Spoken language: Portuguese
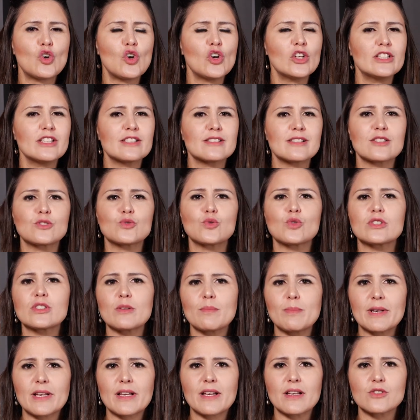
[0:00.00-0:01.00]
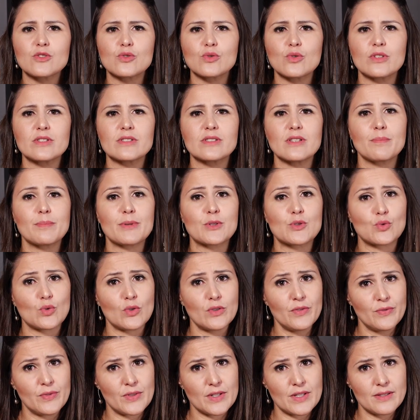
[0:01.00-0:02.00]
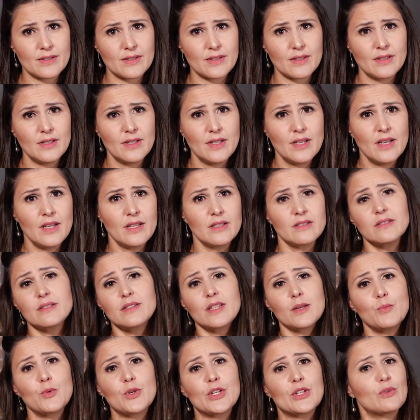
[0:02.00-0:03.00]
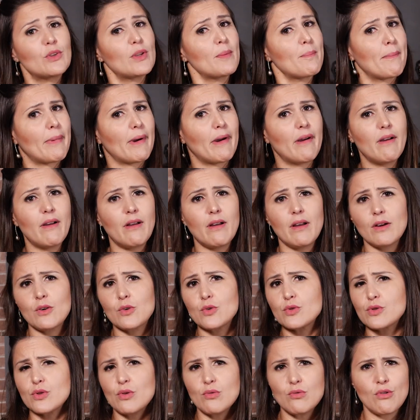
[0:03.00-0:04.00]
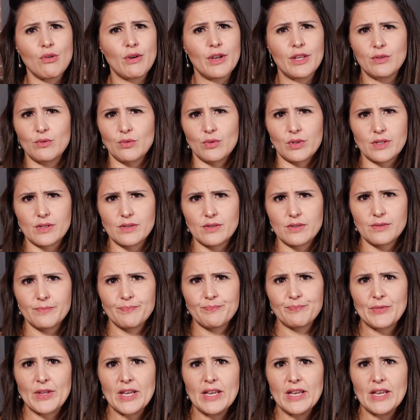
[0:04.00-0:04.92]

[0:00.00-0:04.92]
todas as suas aplicações na pessoa física, distribuindo em bancos ou corretoras.